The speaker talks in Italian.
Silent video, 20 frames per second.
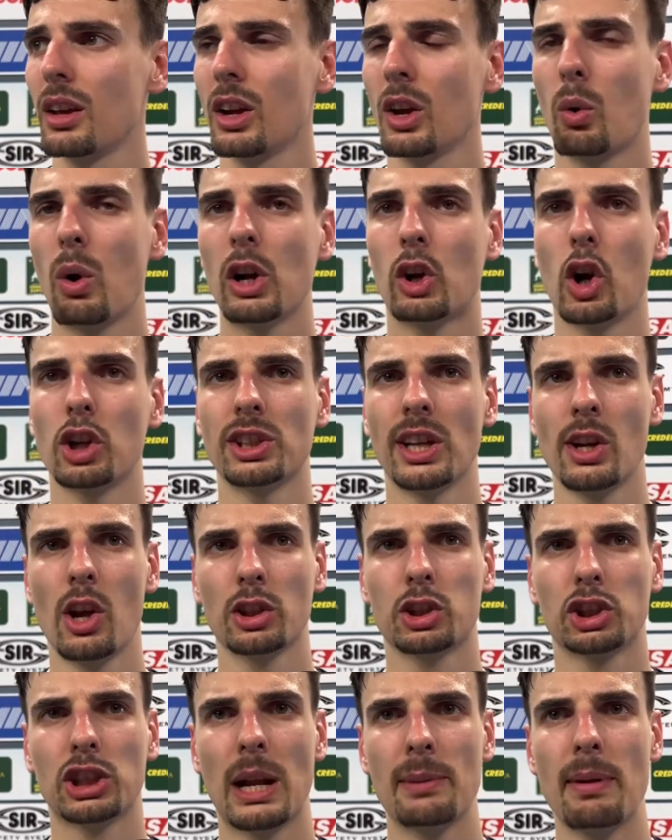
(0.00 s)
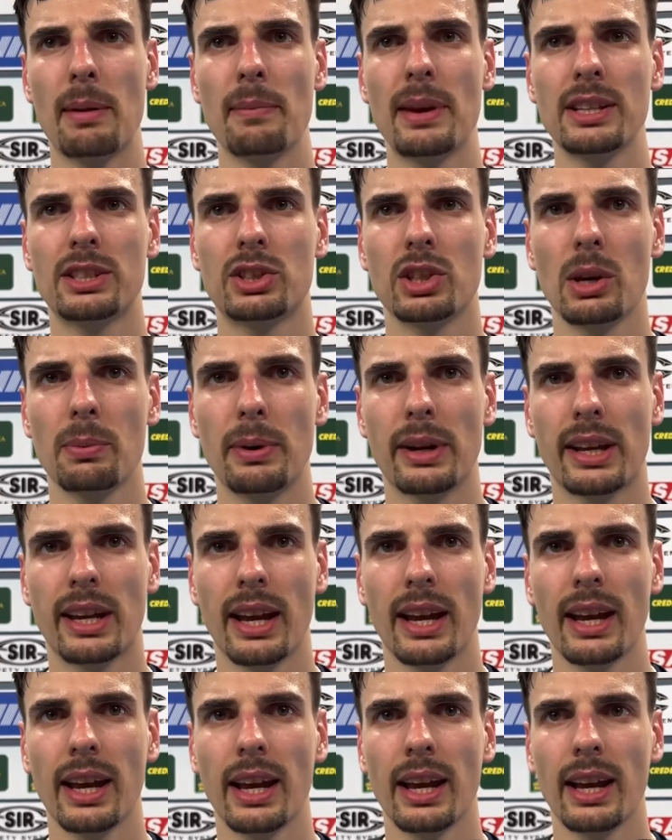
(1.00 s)
qualcosa di nostro ce l'abbiamo messo
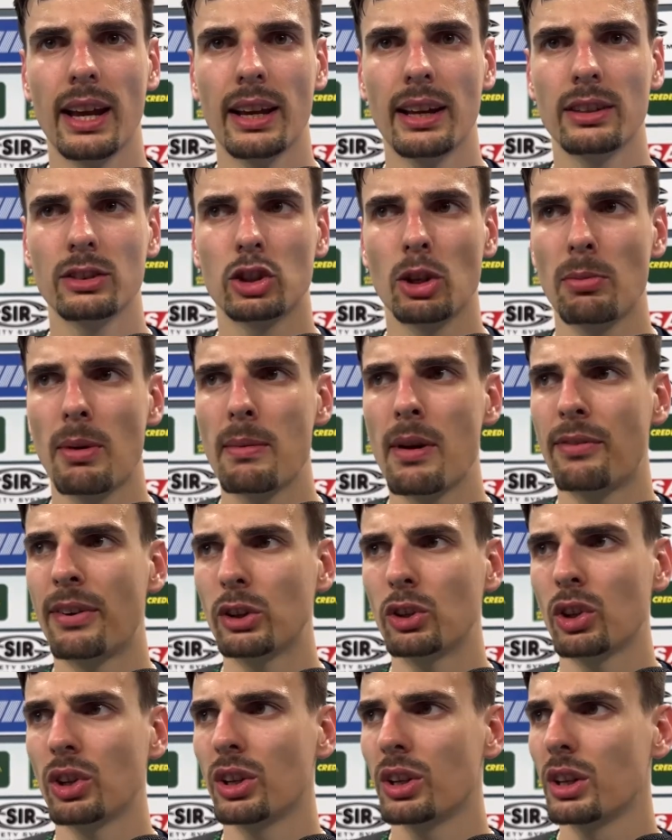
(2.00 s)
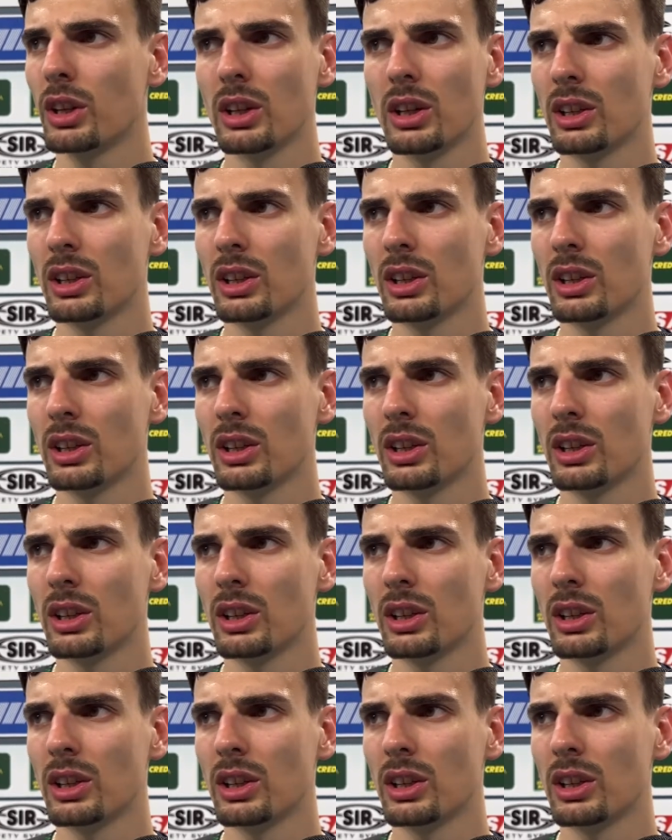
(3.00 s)
perché insomma, abbiamo fatto